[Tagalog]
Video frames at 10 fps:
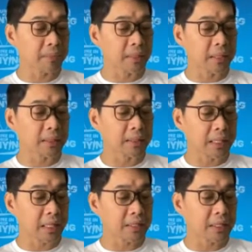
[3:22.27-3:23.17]

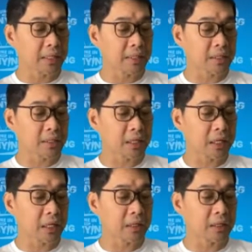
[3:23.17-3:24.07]
Intelligence
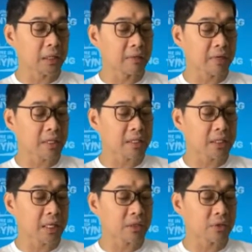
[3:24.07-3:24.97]
and
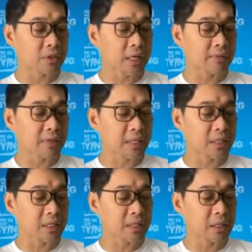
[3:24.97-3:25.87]
Investigation
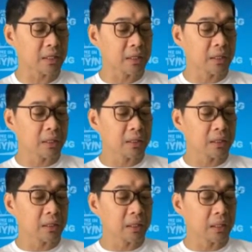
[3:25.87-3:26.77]
Service,
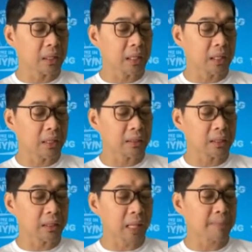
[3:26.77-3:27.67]
uh,
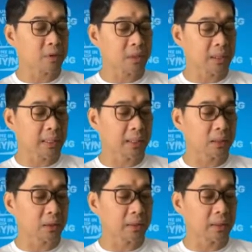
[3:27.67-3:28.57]
the Deputy
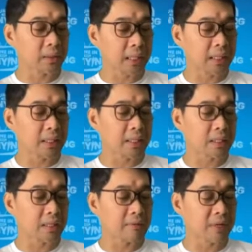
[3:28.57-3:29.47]
Director,
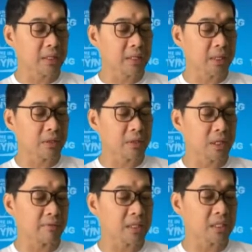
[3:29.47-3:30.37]
Intelligence and Investigation
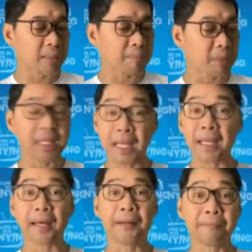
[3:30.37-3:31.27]
Service ng
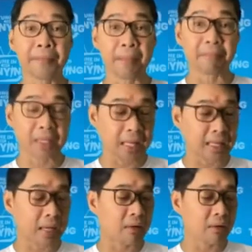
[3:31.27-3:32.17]
PIDEA, ng
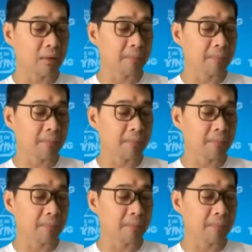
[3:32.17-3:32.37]
PIDEA ho,